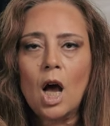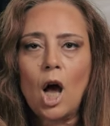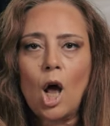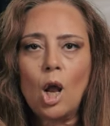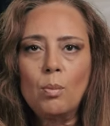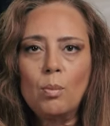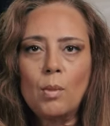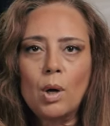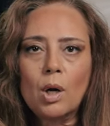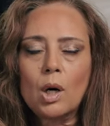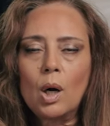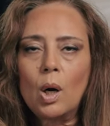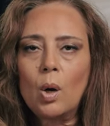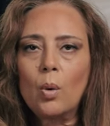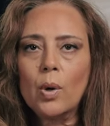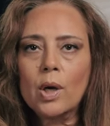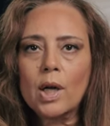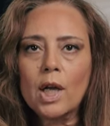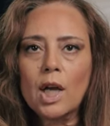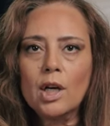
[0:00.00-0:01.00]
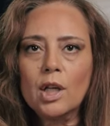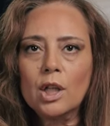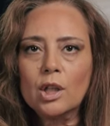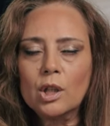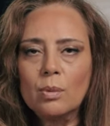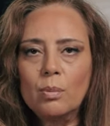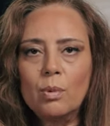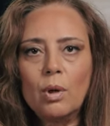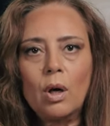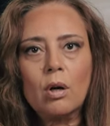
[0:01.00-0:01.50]
المرأة
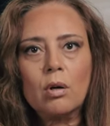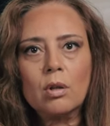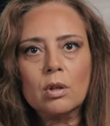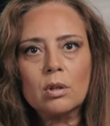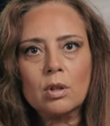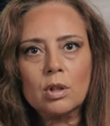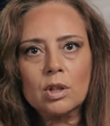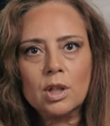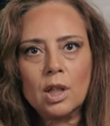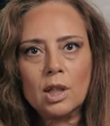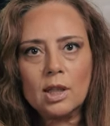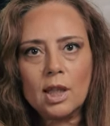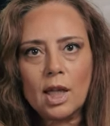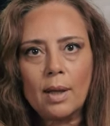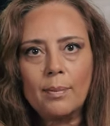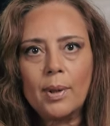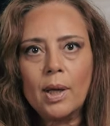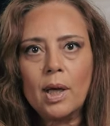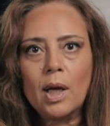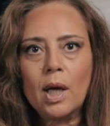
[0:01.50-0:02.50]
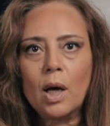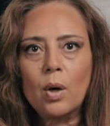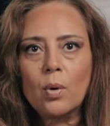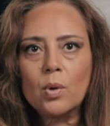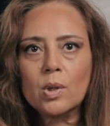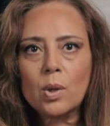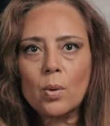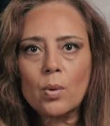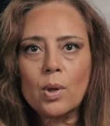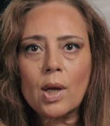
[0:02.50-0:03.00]
وكانت امرأة قد قتلت أباها
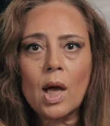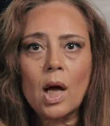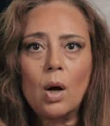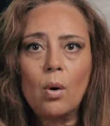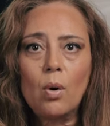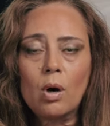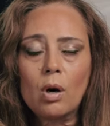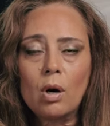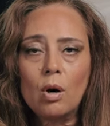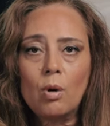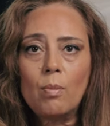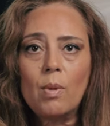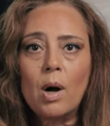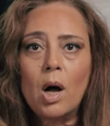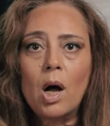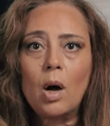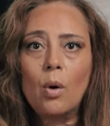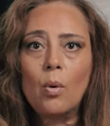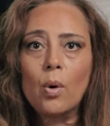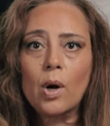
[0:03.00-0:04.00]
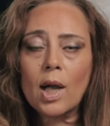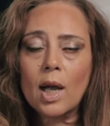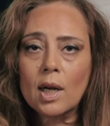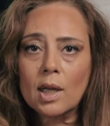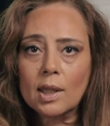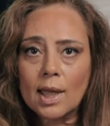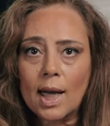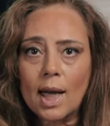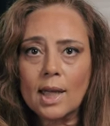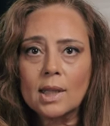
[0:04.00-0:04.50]
وزوجها وقومها
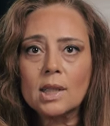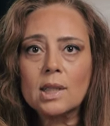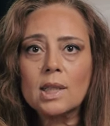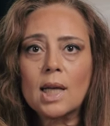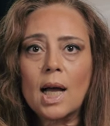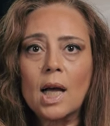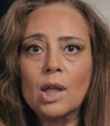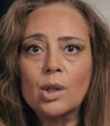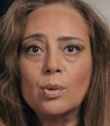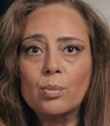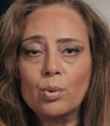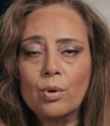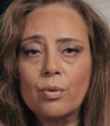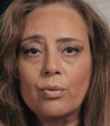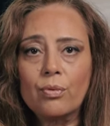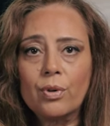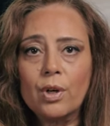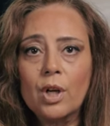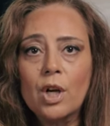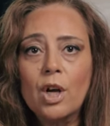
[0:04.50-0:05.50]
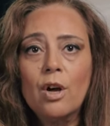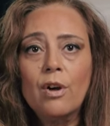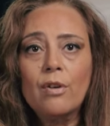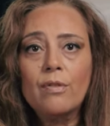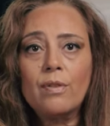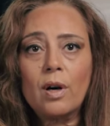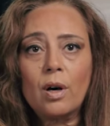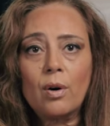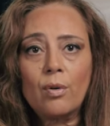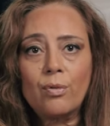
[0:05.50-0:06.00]
وكانت حديث عهد بكفر
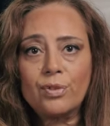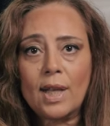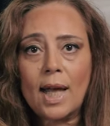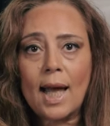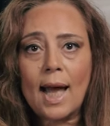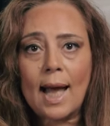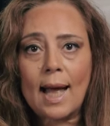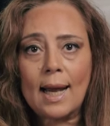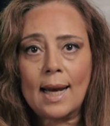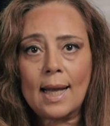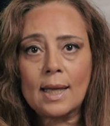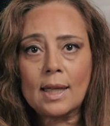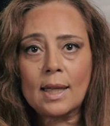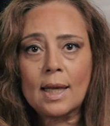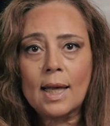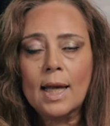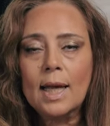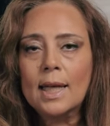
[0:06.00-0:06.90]
فخفتها عليك